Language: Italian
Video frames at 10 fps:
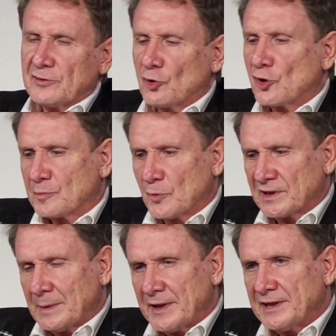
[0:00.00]
Sono
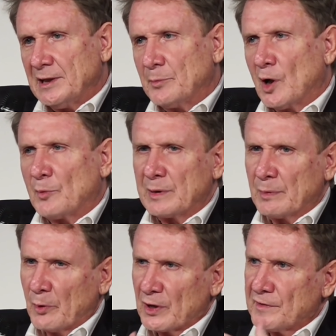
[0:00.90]
spostamenti di popoli,
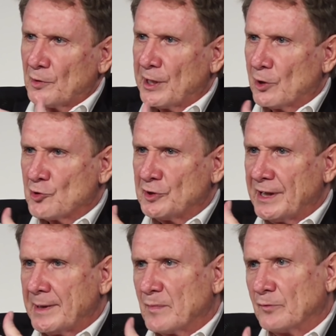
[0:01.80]
popolazioni che oggi
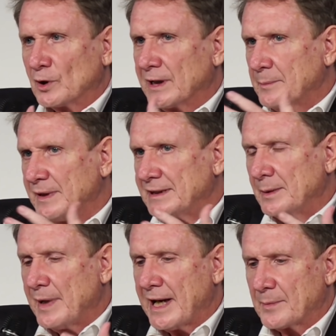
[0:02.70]
diremmo
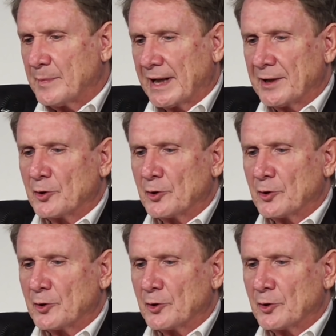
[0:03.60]
volgarmente berbere,